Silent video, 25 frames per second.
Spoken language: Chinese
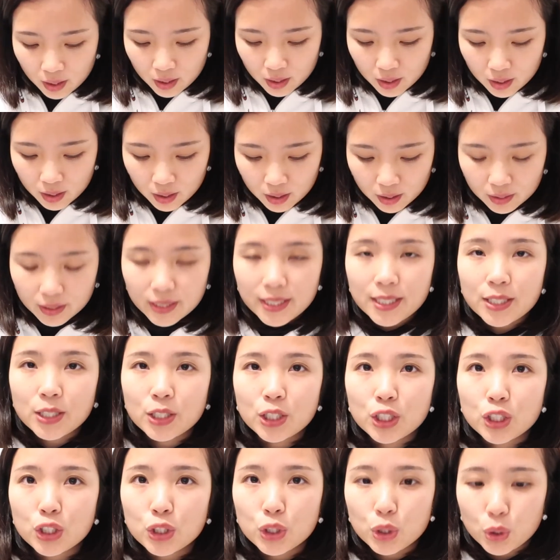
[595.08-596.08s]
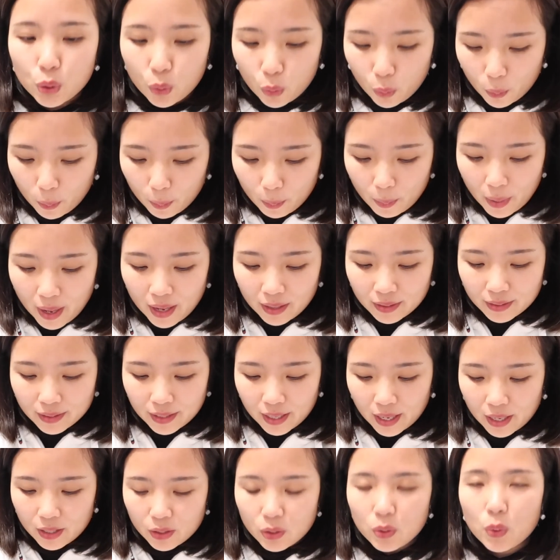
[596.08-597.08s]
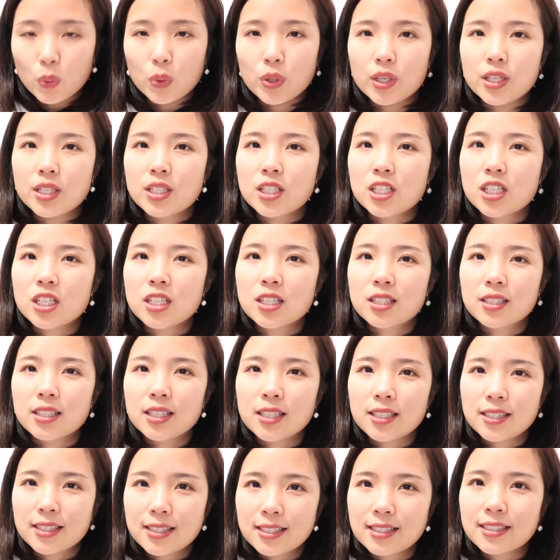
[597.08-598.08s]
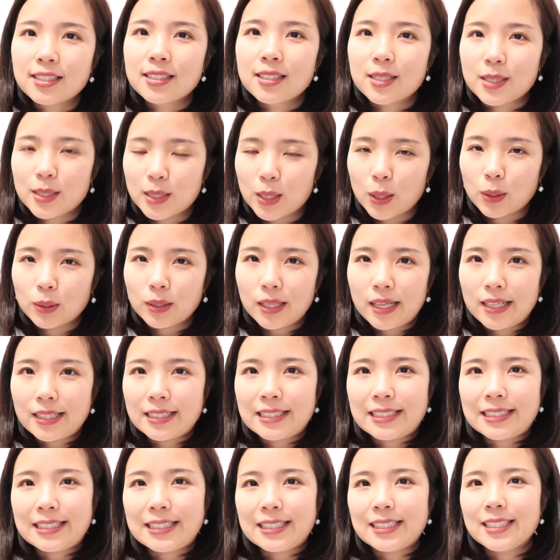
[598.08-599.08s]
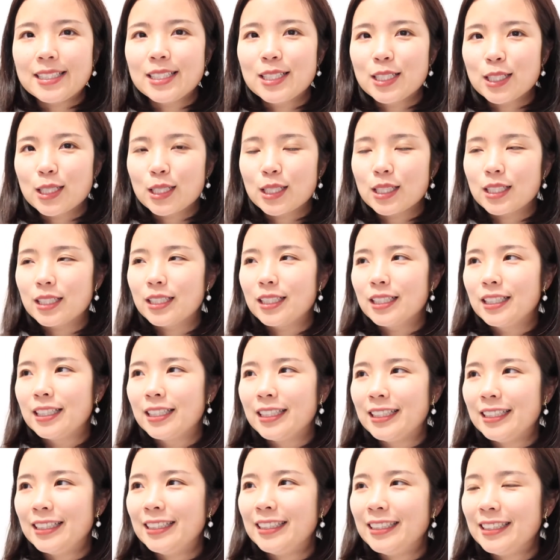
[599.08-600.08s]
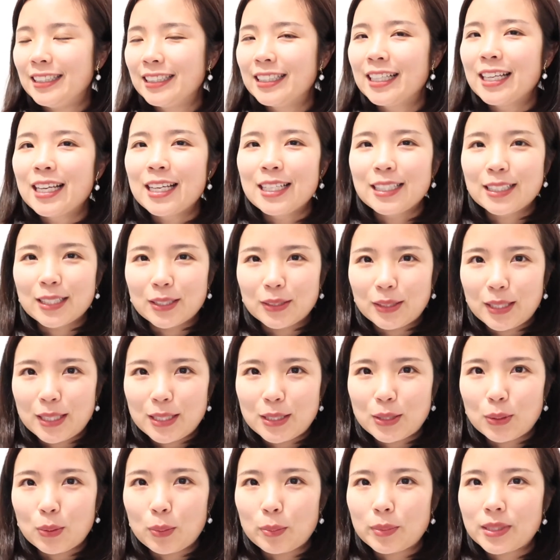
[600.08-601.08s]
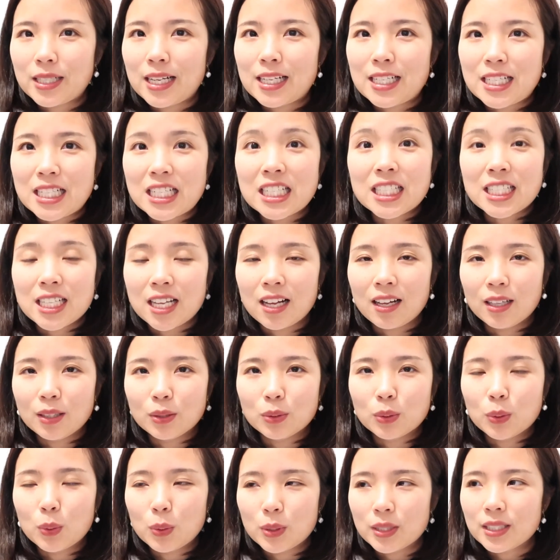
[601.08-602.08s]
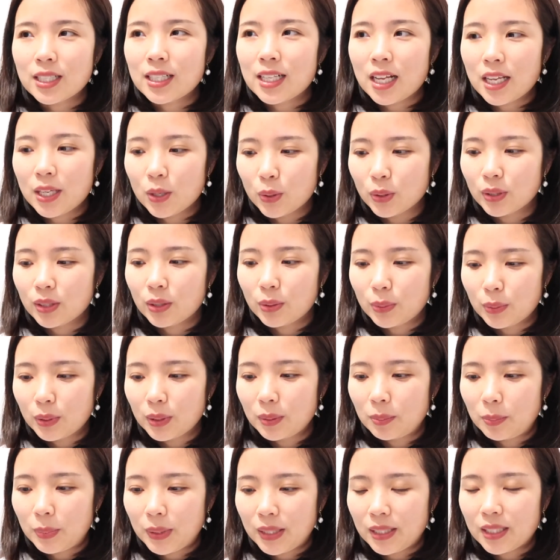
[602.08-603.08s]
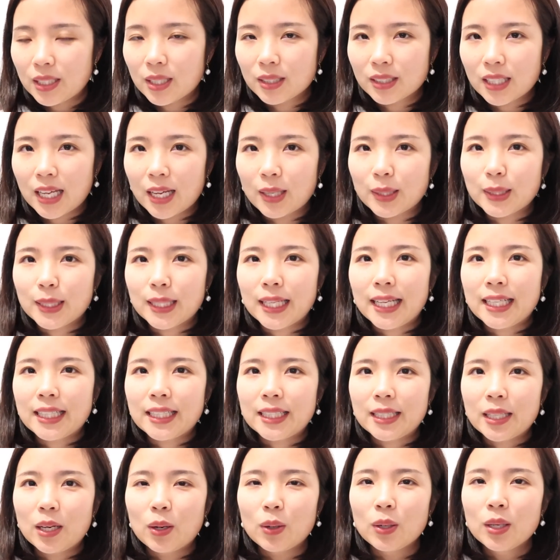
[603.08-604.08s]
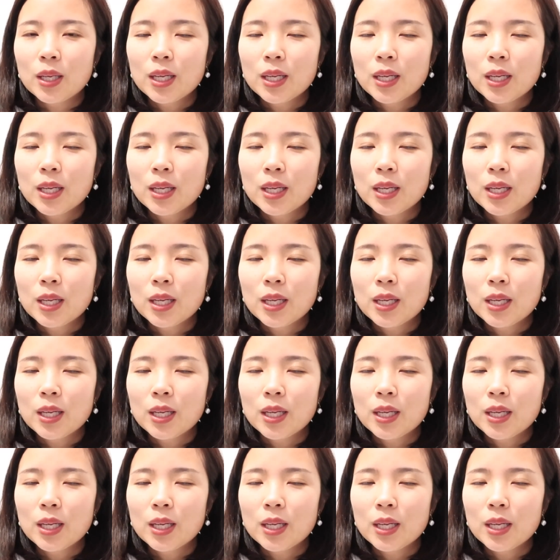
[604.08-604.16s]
呃，第十九，半年用一次次的小电器，这个小电器我们家之前很多，我现在有有一批要它汰掉，